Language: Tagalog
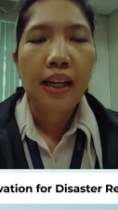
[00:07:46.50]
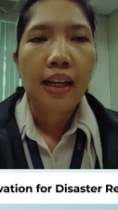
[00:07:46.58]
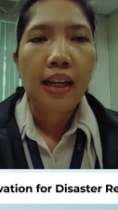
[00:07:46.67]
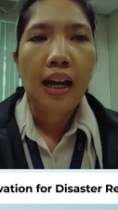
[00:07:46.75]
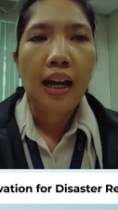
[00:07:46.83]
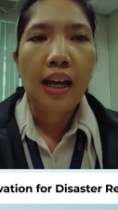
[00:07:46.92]

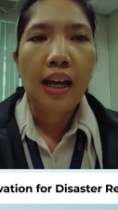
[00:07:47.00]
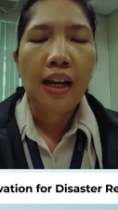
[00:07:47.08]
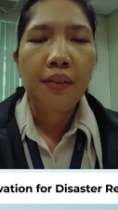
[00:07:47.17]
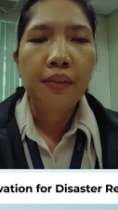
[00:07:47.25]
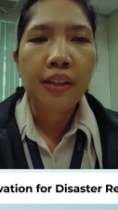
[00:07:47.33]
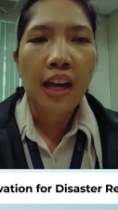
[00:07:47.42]

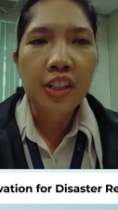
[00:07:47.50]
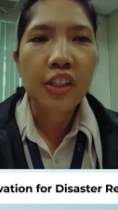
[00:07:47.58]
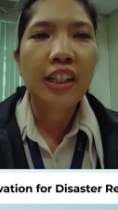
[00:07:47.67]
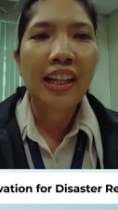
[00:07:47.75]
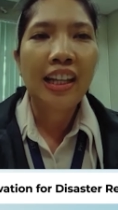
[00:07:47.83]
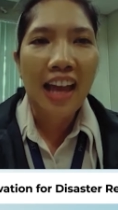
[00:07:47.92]
uh,
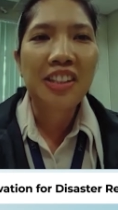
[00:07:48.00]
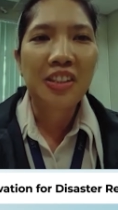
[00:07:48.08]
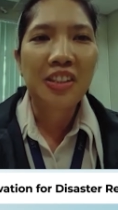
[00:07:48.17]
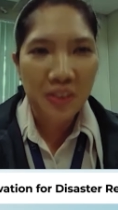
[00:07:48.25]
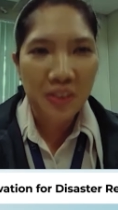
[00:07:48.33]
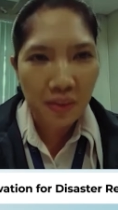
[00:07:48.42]
National Land
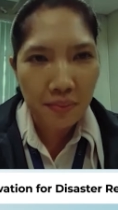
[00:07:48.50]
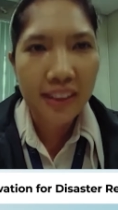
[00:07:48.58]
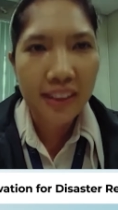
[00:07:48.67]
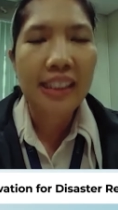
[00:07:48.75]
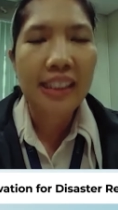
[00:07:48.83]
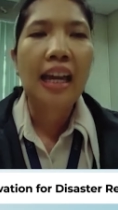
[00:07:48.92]
Use
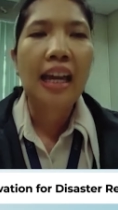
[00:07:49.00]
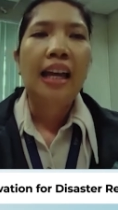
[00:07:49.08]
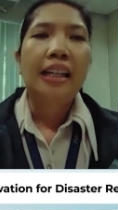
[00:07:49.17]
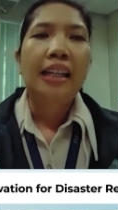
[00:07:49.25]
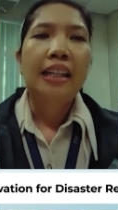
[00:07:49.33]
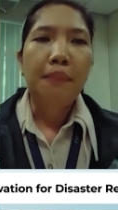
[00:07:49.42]
Committee
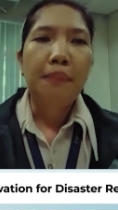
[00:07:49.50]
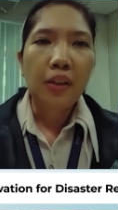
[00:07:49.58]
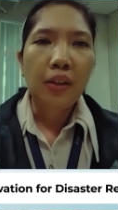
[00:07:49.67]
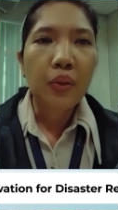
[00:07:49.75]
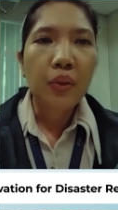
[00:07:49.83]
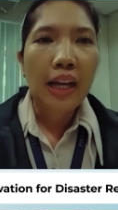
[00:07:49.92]
na
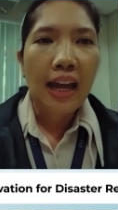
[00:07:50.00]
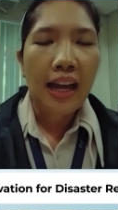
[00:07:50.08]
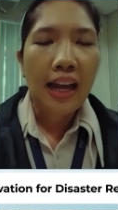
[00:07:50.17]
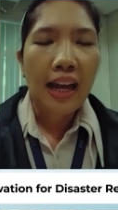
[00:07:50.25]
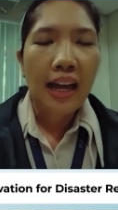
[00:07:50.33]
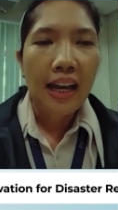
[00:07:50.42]

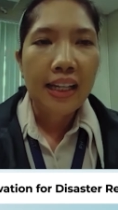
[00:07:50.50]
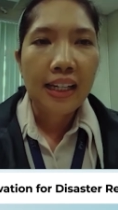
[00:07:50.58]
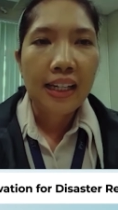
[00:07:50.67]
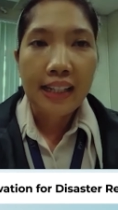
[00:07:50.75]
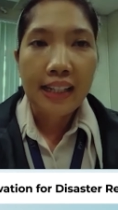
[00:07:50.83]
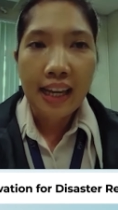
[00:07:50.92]
pinangungunahan ng
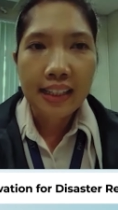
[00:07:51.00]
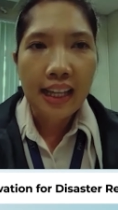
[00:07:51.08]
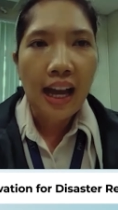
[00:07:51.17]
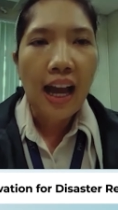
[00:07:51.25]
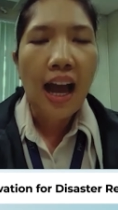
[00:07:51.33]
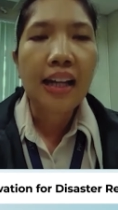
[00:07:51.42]
NEDA
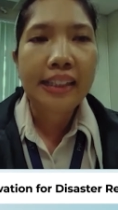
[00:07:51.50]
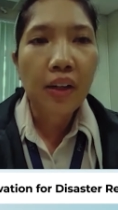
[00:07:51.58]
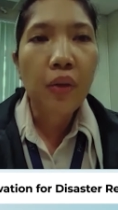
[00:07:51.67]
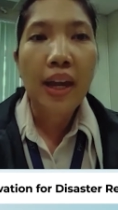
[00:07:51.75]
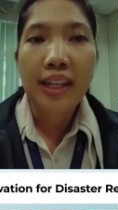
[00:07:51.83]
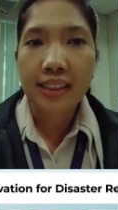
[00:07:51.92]
ang
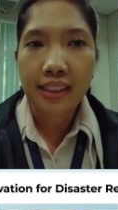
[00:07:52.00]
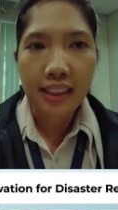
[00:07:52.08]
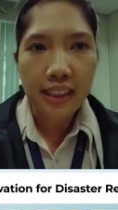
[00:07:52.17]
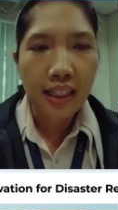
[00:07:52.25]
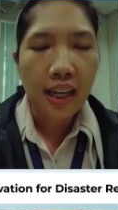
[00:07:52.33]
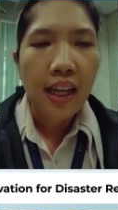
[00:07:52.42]
DOST
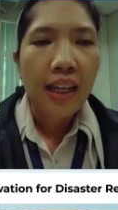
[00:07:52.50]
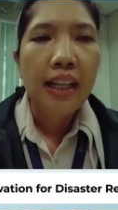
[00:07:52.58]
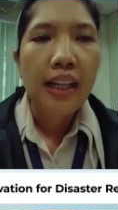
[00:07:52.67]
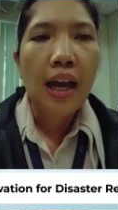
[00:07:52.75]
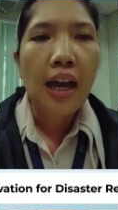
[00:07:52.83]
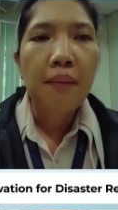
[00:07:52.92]

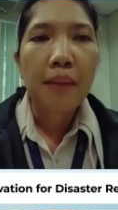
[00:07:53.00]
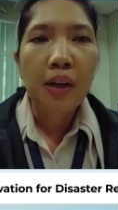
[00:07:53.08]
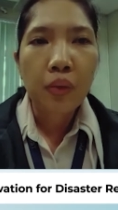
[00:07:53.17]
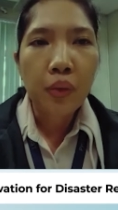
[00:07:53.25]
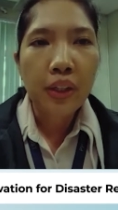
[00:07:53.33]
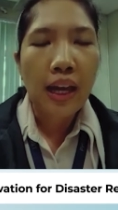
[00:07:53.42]
na
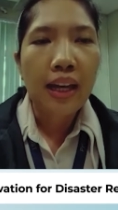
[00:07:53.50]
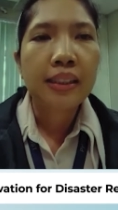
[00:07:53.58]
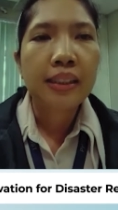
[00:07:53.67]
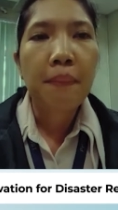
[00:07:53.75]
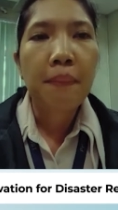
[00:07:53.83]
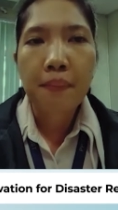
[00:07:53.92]
manguna sa
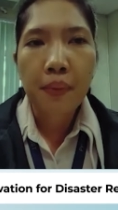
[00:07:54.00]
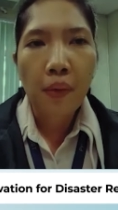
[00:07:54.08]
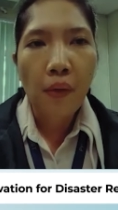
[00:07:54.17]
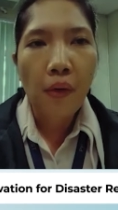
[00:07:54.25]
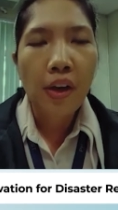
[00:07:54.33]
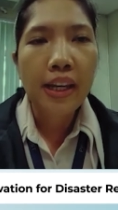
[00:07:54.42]

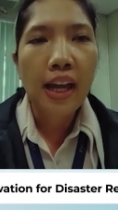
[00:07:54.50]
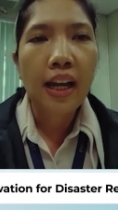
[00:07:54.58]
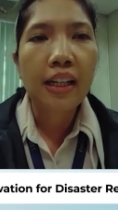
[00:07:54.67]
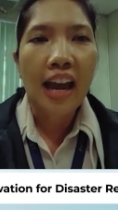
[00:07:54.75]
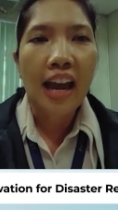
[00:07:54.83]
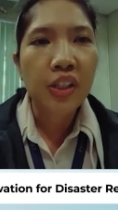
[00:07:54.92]
pagbuo
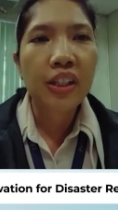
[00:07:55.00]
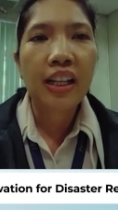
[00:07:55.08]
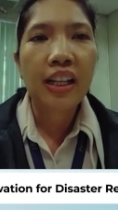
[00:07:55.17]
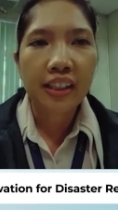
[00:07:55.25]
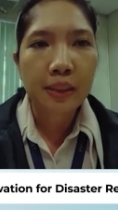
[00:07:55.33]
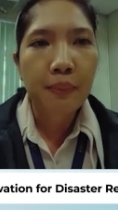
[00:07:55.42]
ng
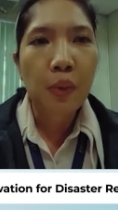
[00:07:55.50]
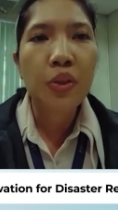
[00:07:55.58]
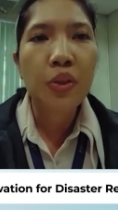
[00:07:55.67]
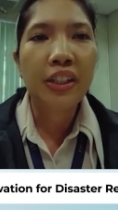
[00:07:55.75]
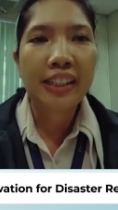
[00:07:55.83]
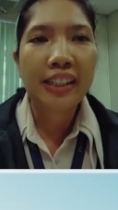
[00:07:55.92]
National
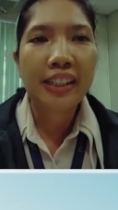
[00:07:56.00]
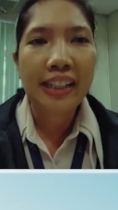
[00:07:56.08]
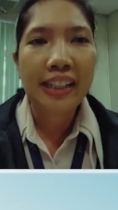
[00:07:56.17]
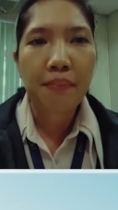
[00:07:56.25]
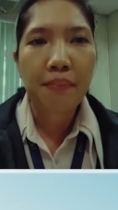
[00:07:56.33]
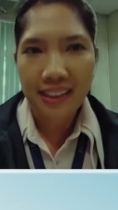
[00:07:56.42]
Exposure
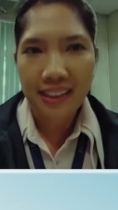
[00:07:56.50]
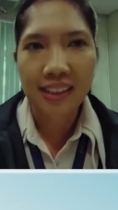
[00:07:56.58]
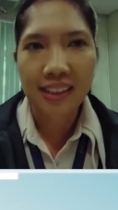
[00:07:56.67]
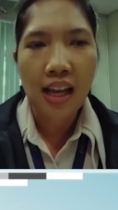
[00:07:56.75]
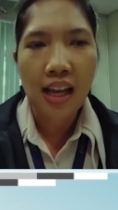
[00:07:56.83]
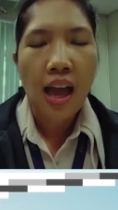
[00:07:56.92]

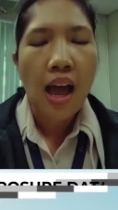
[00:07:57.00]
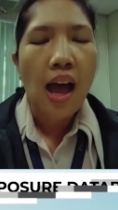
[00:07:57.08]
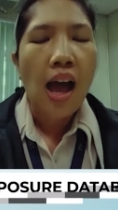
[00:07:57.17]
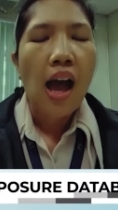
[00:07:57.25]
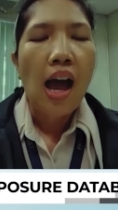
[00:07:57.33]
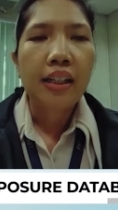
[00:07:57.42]
Database.
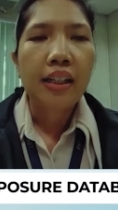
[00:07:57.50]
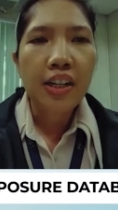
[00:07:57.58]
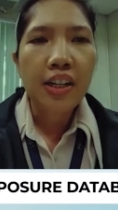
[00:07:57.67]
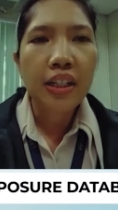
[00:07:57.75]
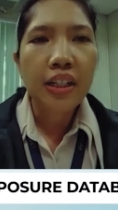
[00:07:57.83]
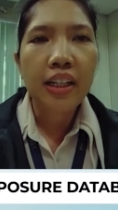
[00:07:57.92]
Ang
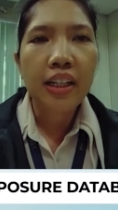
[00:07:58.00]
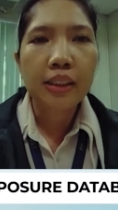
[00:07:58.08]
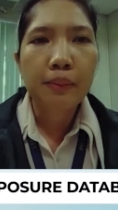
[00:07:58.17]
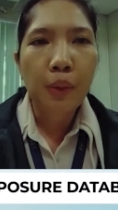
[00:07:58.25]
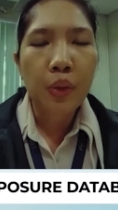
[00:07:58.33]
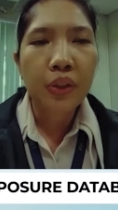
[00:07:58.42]
National
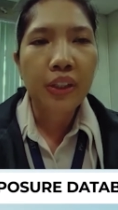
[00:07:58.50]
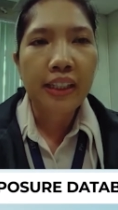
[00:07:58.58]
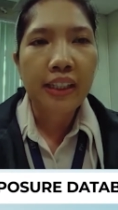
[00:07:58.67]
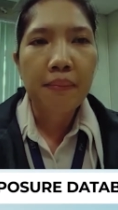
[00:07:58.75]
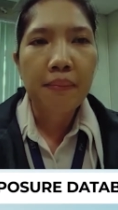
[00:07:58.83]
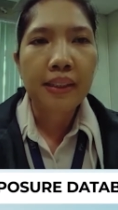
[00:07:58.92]
Exposure
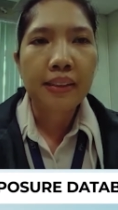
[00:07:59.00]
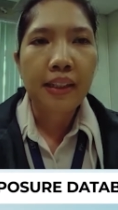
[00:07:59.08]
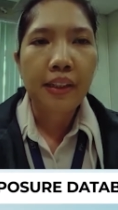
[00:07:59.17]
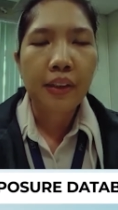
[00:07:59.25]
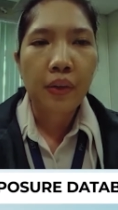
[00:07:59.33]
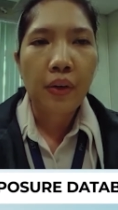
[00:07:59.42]
Database na ito